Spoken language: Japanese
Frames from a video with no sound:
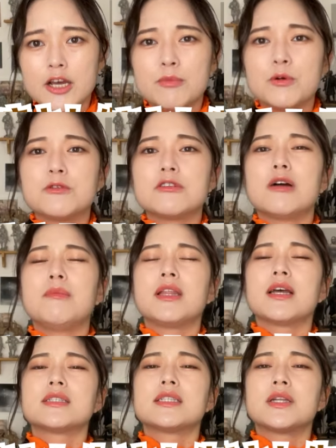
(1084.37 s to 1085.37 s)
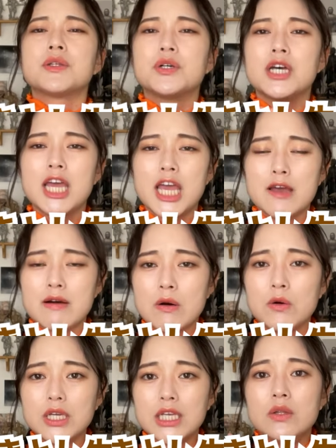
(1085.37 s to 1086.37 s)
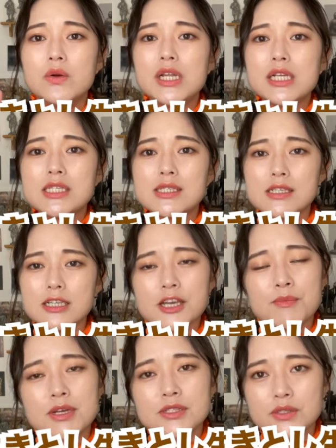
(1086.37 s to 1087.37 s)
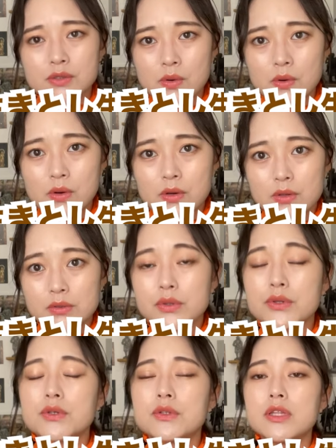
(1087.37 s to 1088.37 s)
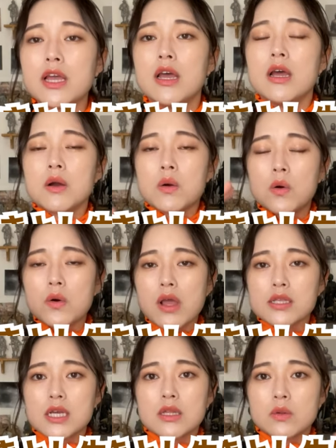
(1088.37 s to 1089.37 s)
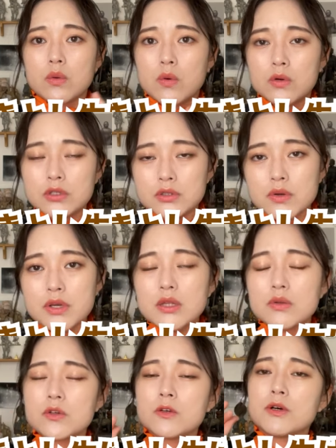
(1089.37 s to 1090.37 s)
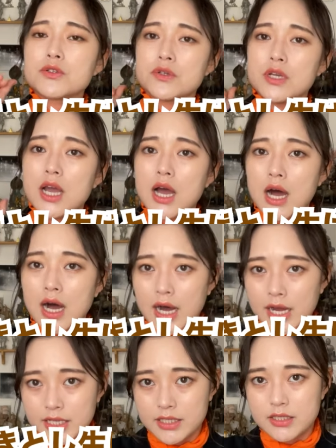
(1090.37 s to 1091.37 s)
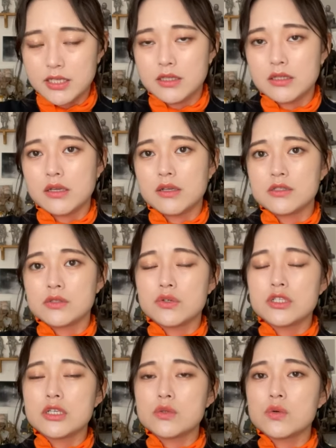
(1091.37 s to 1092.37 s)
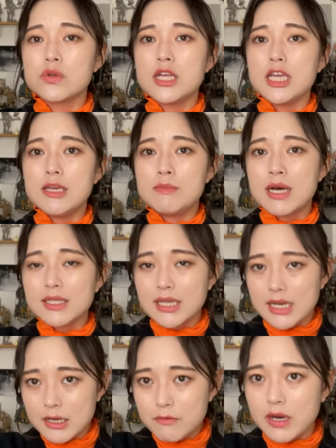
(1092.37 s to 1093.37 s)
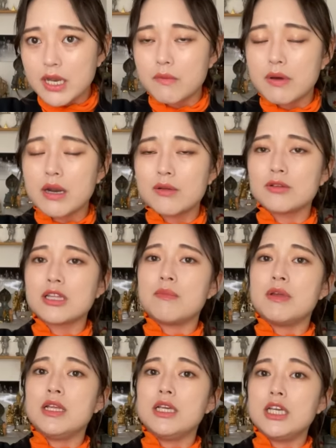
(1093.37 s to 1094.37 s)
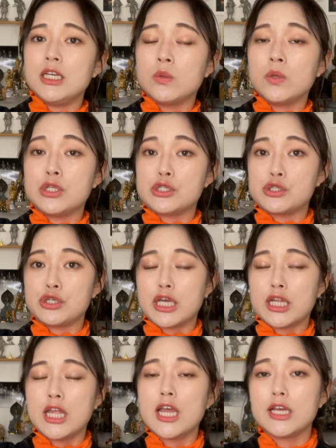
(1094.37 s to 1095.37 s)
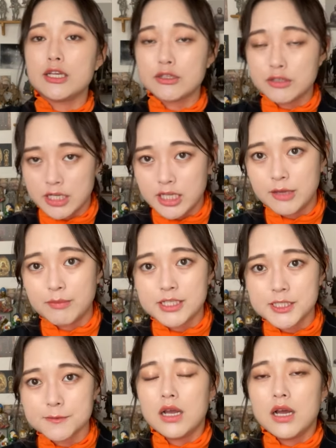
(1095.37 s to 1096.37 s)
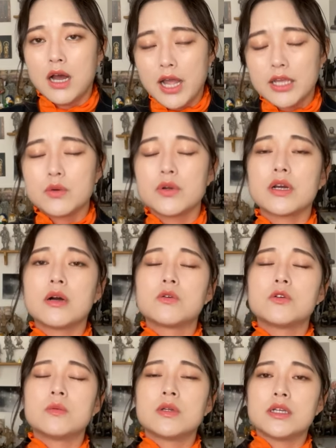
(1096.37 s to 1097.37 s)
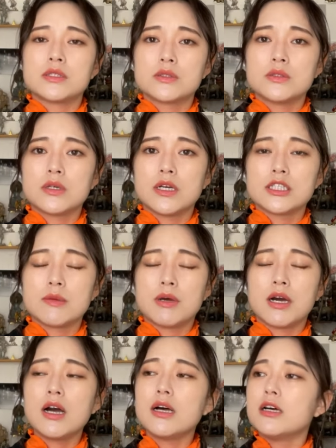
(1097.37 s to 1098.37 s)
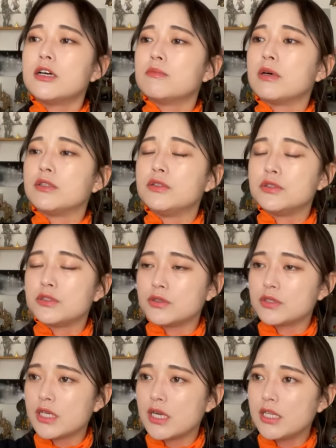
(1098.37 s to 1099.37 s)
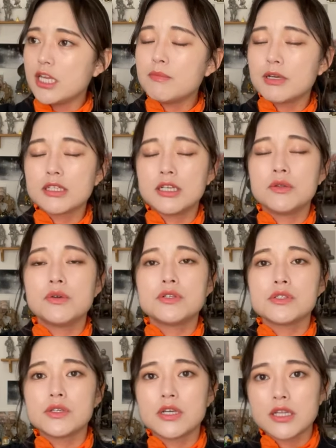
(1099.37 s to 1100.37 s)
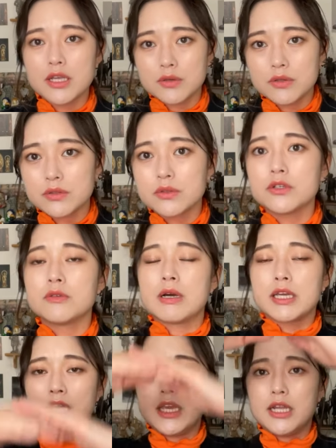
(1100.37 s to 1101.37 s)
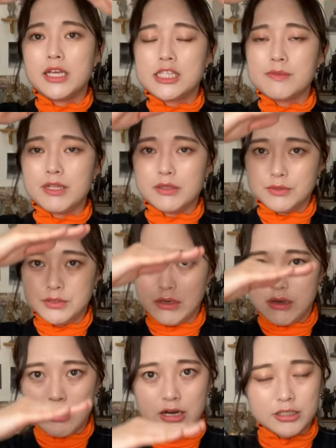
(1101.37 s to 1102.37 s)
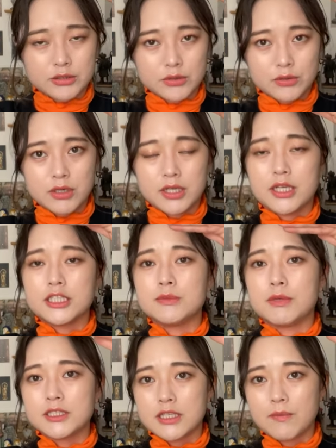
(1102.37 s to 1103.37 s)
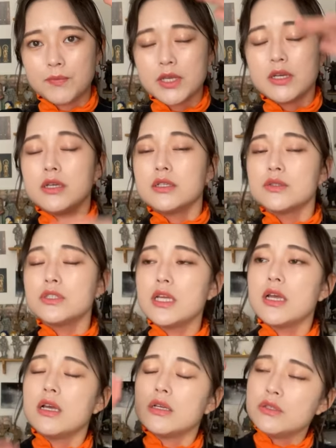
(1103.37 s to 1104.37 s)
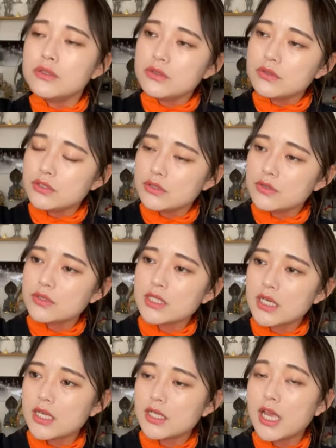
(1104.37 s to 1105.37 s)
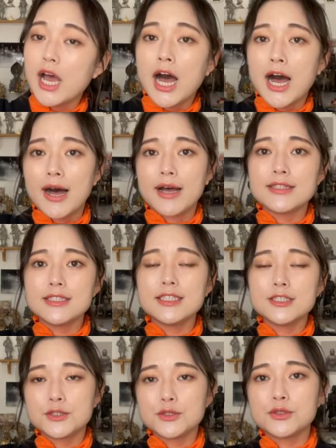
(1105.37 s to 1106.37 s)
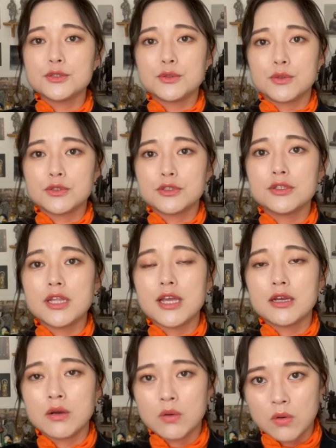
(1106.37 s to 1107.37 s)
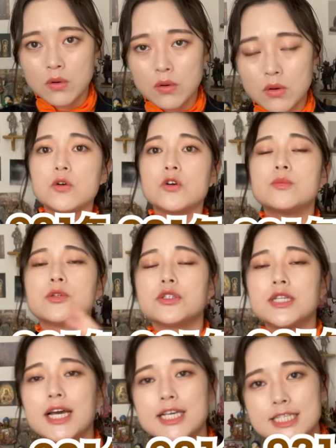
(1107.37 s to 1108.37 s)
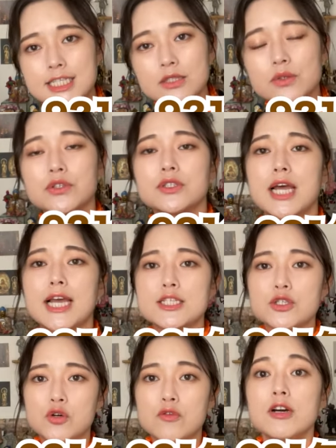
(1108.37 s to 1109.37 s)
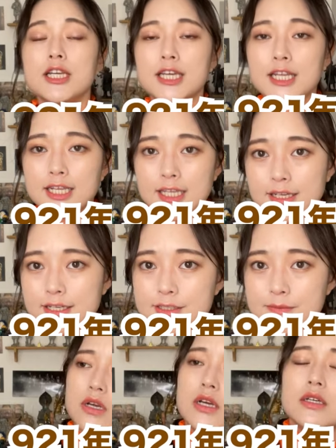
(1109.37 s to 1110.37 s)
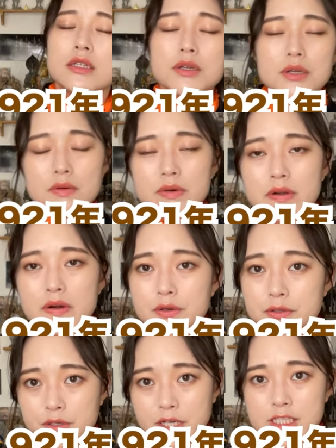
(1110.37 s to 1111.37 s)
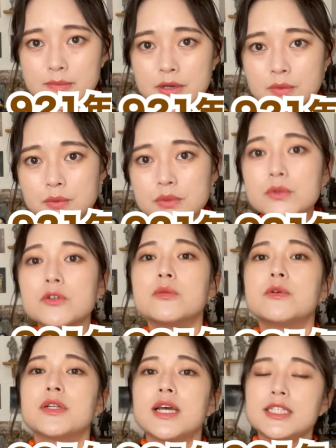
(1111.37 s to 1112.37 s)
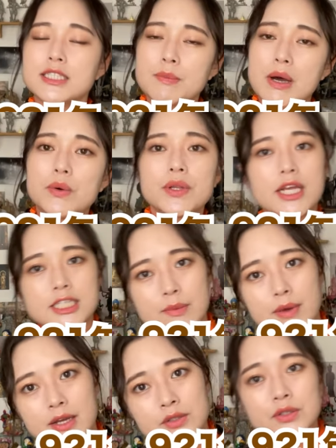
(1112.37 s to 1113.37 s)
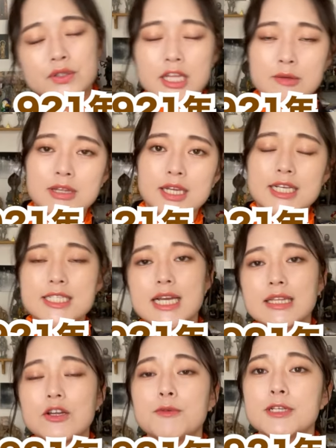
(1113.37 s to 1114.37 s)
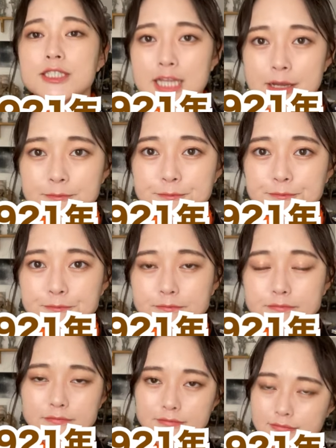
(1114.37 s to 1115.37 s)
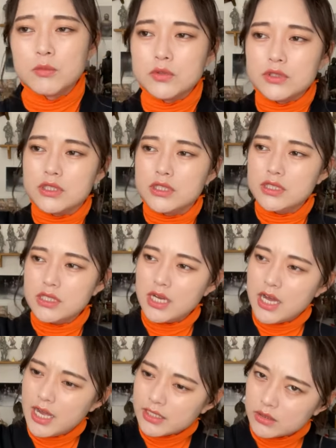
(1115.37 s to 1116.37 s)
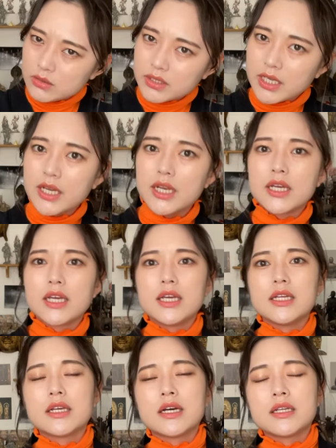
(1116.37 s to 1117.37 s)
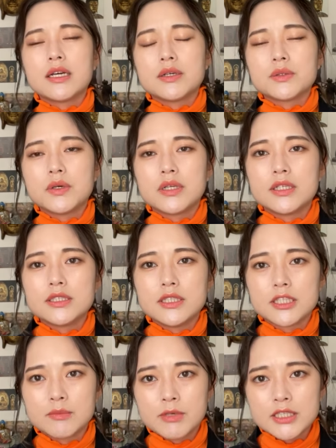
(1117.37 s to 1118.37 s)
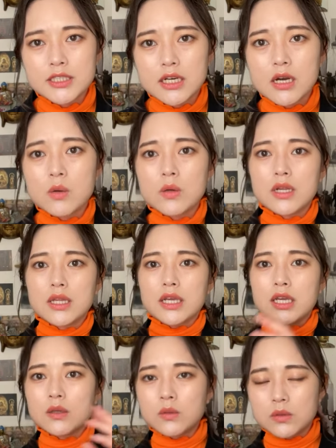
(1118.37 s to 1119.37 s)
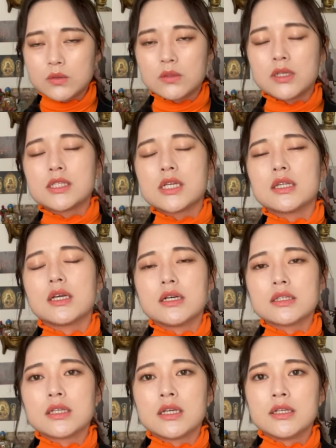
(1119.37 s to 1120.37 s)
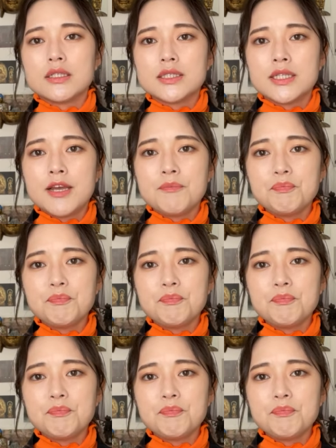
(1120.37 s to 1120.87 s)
僕は皆さんの平和を祈り続けますよと言って高野山の奥の院という場所に入っていったんですそしてそこで未だに我々のために祈り続けてくれていますはい、これが神々し空海様が、まあ、入場されて未だに塗り続けているという、まあ、経歴ずべどーっとお話ししましたそして入場されて86年後弘法大師という大志号をいただいたんですなので我々空海様のことを弘法大師様お大師様と言って未だに慕っておりますねもうずーっと経歴長々とお話してきましたがこれだけのことをなさった方なんですね